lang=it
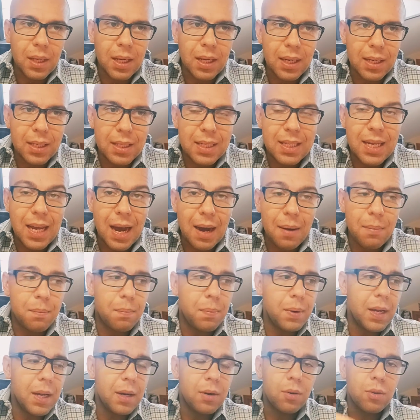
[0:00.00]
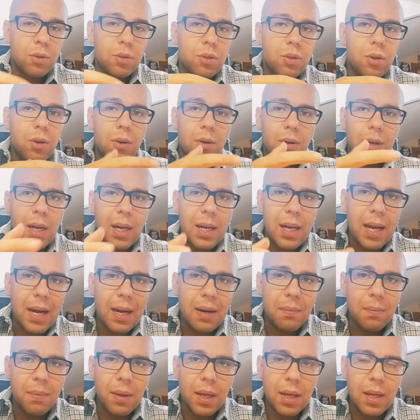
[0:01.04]
eh, si amplia non solo negli
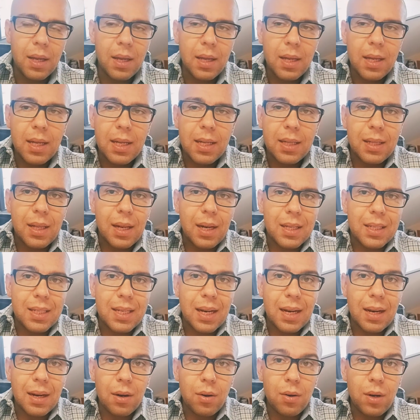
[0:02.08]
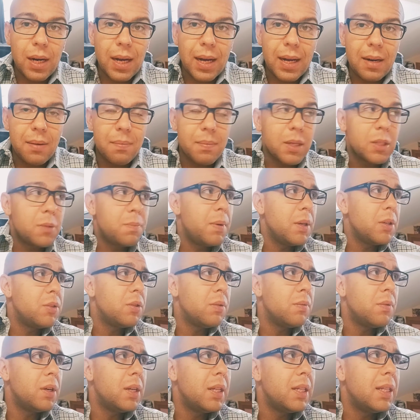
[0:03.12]
albi della serie regolare, ma spesso
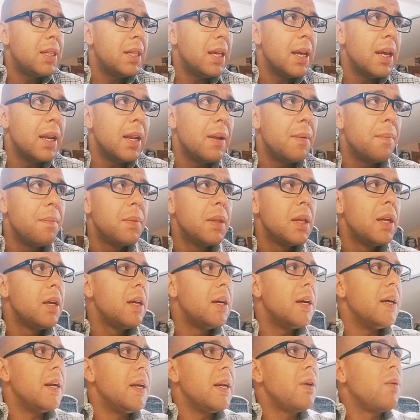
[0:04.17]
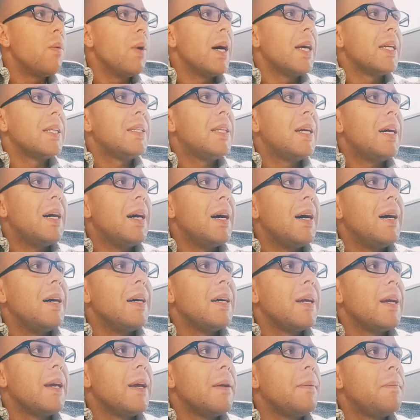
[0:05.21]
e volentieri riguarda
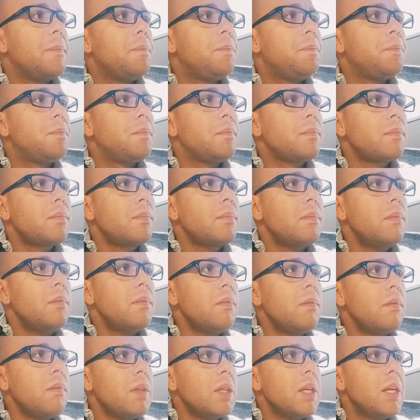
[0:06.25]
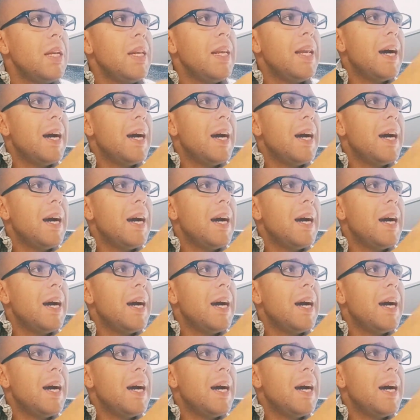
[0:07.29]
anche gli